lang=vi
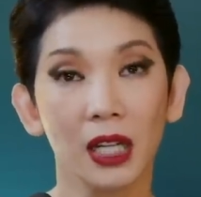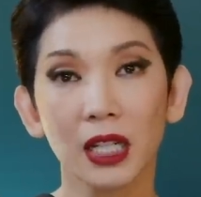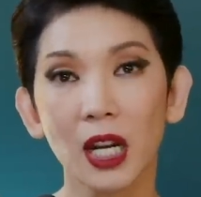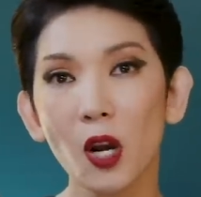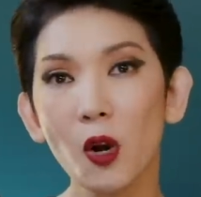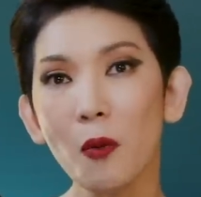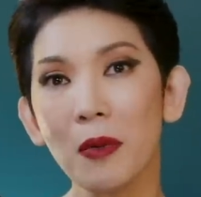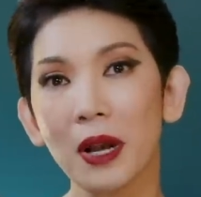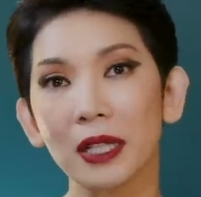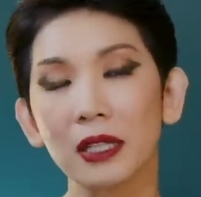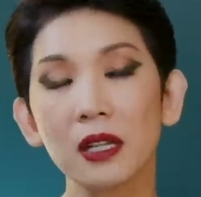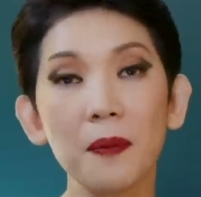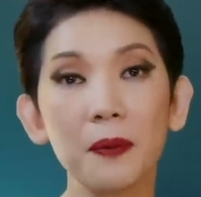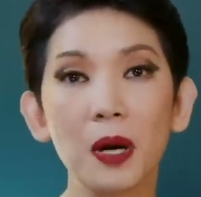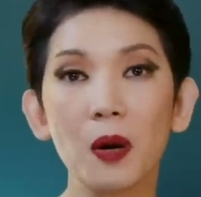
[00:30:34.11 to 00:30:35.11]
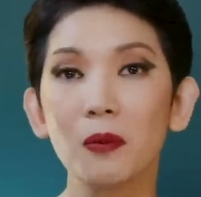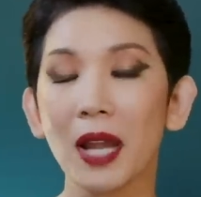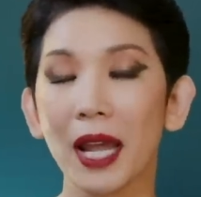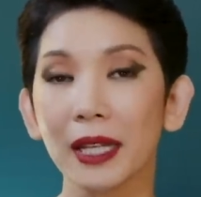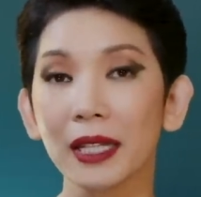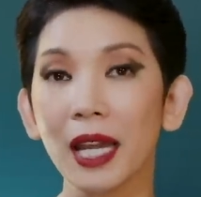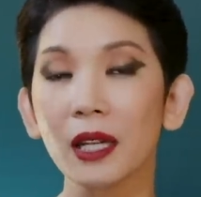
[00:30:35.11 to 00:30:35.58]
Nếu mà cơm không
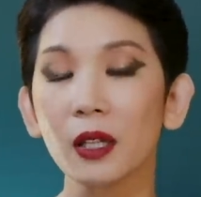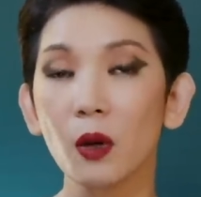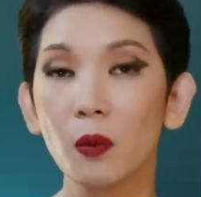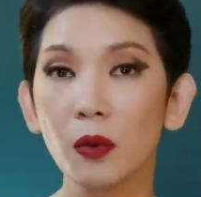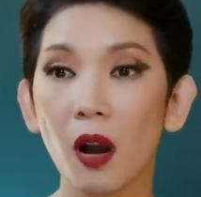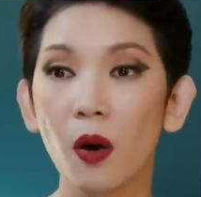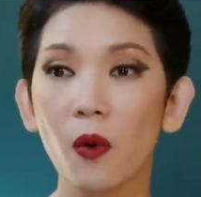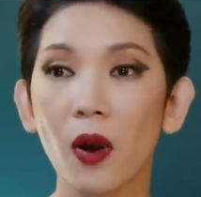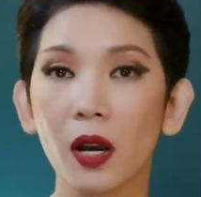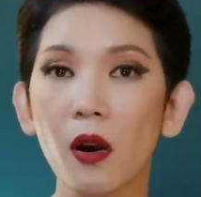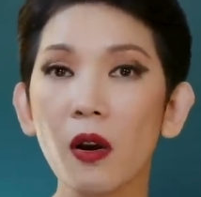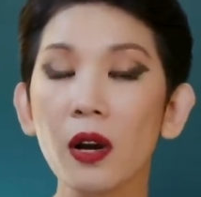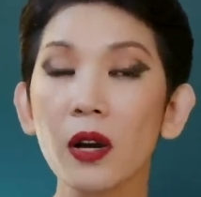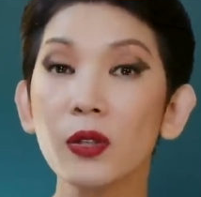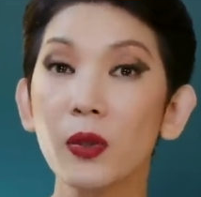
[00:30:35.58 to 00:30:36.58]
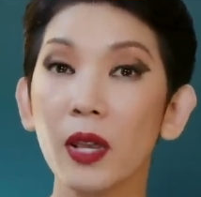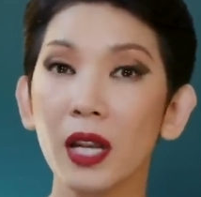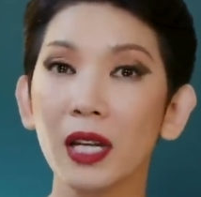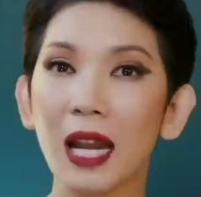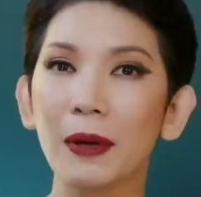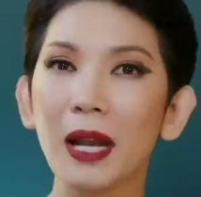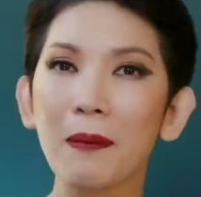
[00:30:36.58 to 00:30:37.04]
lành canh không ngọt, hoặc có coi
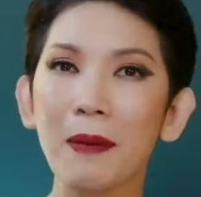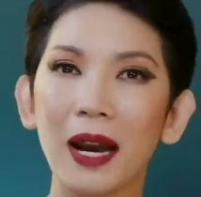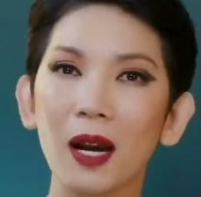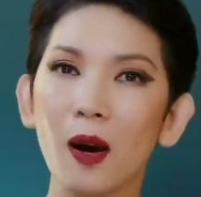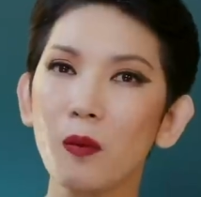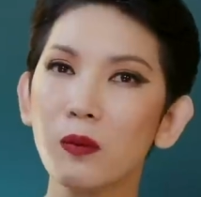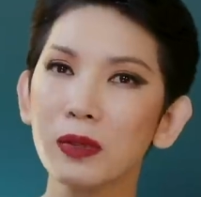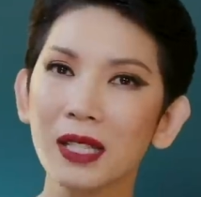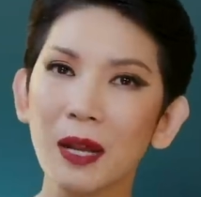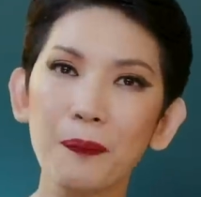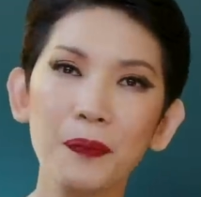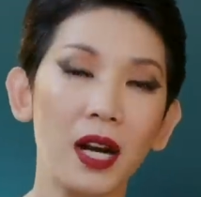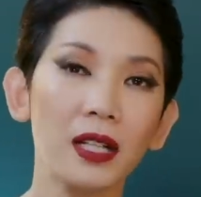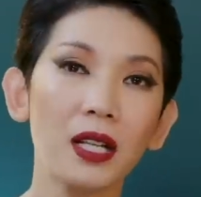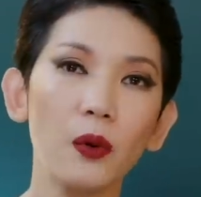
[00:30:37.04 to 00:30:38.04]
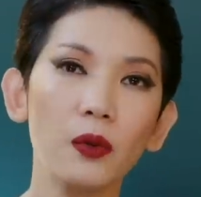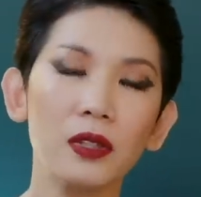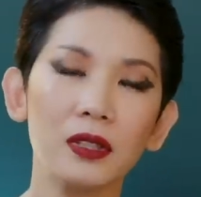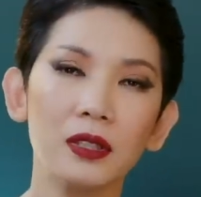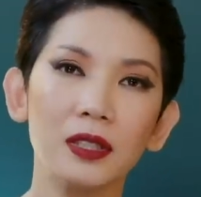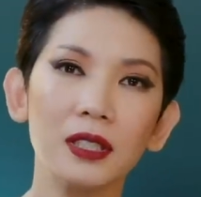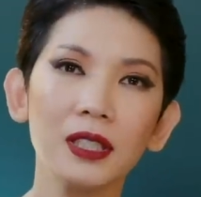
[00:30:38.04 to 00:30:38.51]
chuyện nào các bạn không chấp nhận nhau
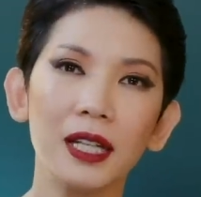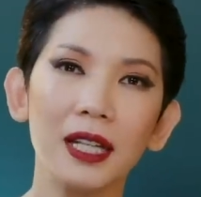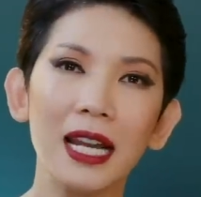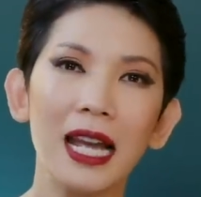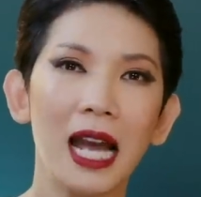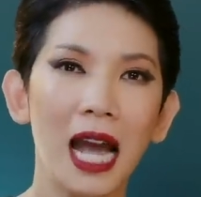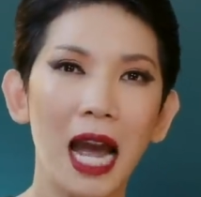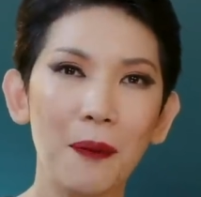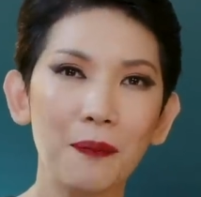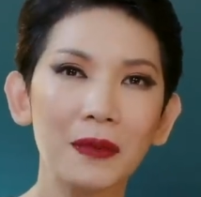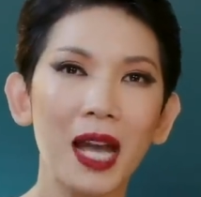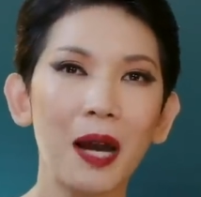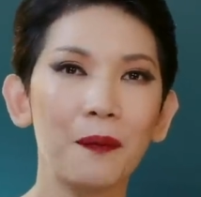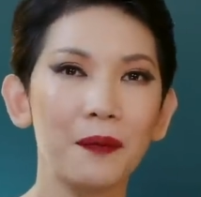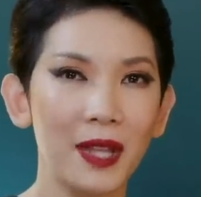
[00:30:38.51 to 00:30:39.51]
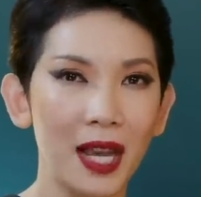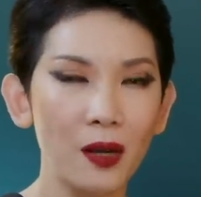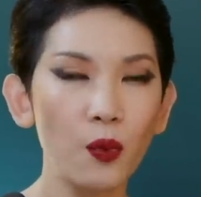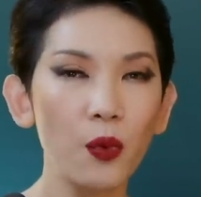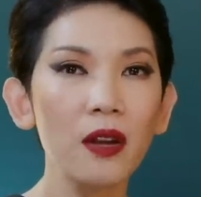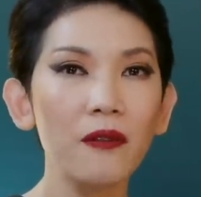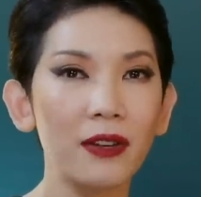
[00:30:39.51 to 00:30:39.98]
được nữa, thì âm thầm giải
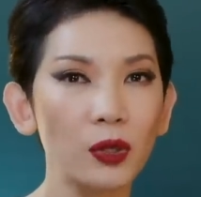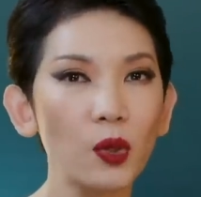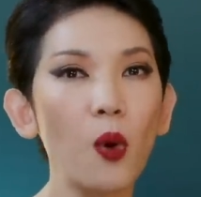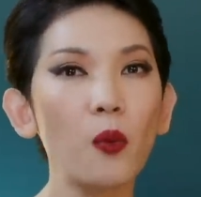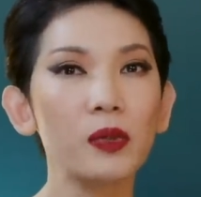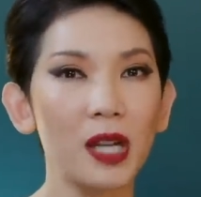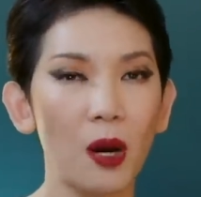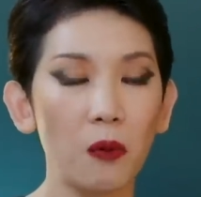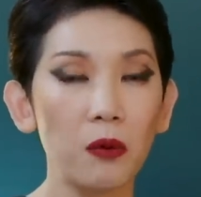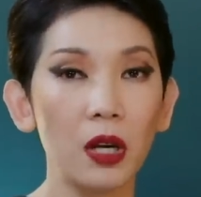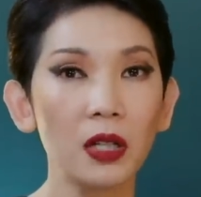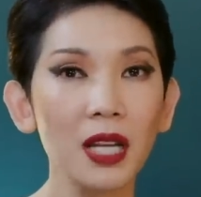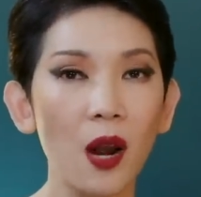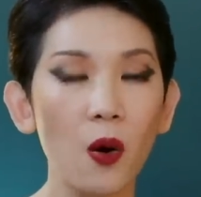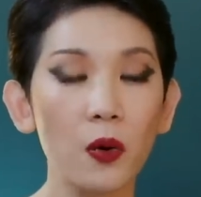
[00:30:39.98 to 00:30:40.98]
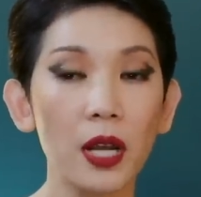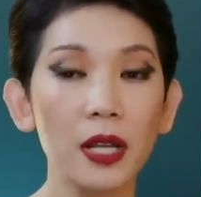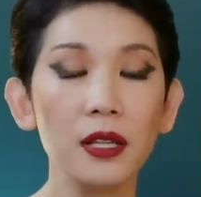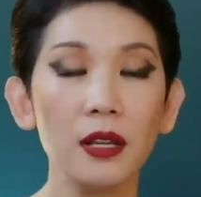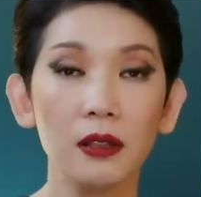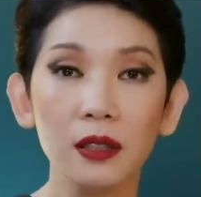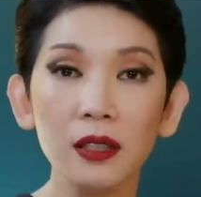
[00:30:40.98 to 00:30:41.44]
quyết và tôn trọng lẫn nhau để
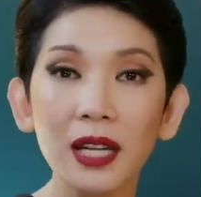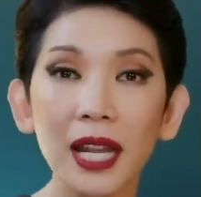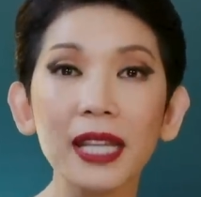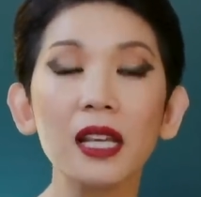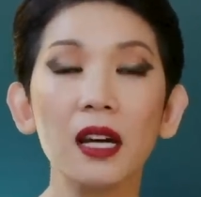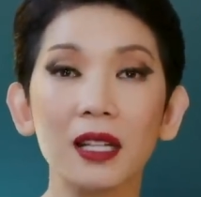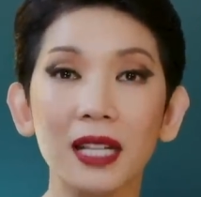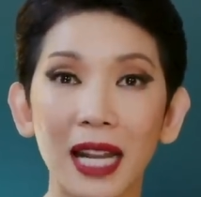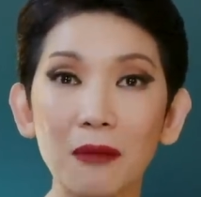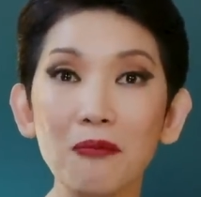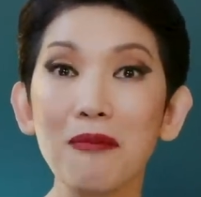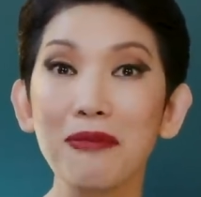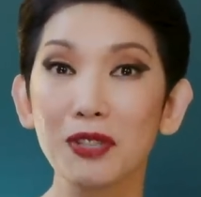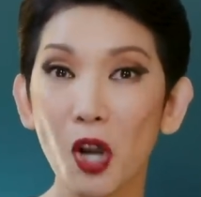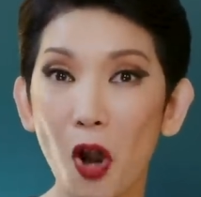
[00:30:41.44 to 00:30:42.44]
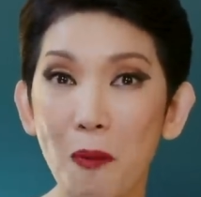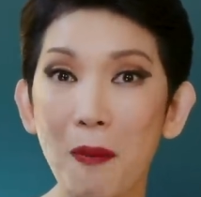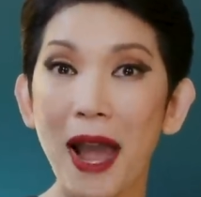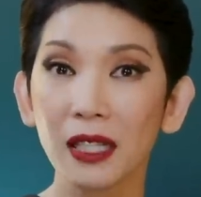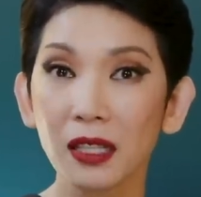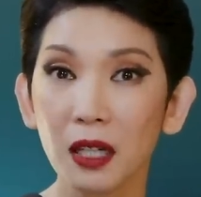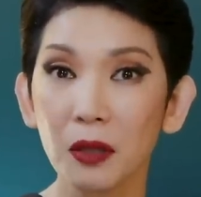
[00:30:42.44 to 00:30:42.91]
giữ lấy cái hình ảnh cho
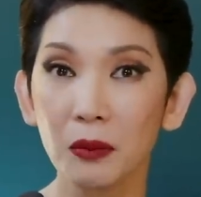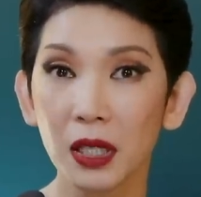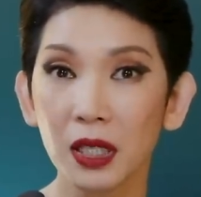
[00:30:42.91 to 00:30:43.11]
bản thân